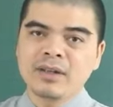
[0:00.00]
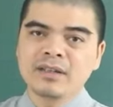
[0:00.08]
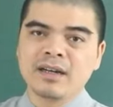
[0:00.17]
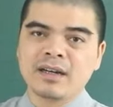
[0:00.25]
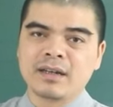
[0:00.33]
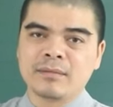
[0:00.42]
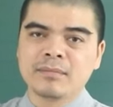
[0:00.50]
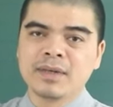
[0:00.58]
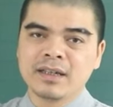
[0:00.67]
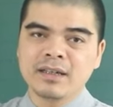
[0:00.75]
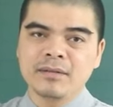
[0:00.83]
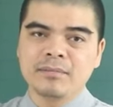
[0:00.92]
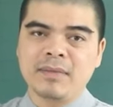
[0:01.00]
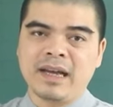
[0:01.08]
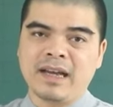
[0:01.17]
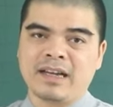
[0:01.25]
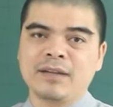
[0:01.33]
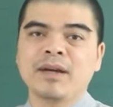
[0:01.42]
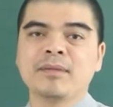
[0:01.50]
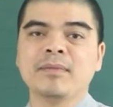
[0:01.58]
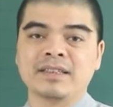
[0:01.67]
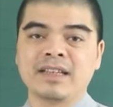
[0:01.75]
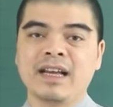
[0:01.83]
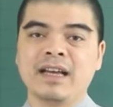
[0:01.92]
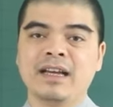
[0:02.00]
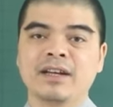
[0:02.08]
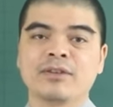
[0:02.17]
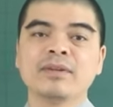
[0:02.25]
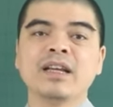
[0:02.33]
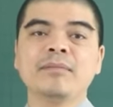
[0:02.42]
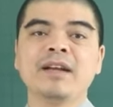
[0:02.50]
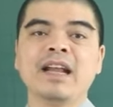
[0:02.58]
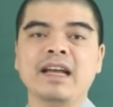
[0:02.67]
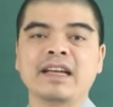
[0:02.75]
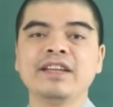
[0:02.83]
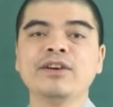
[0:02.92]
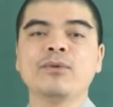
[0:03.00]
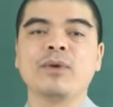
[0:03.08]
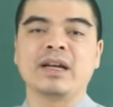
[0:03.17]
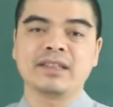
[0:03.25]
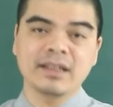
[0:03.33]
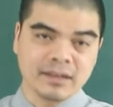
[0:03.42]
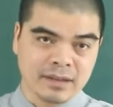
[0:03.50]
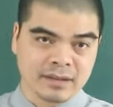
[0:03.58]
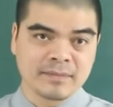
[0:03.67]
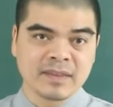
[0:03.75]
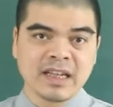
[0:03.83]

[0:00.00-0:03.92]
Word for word: con đường mới mà các bạn mở ra cũng đem lại cái hiệu quả tích cực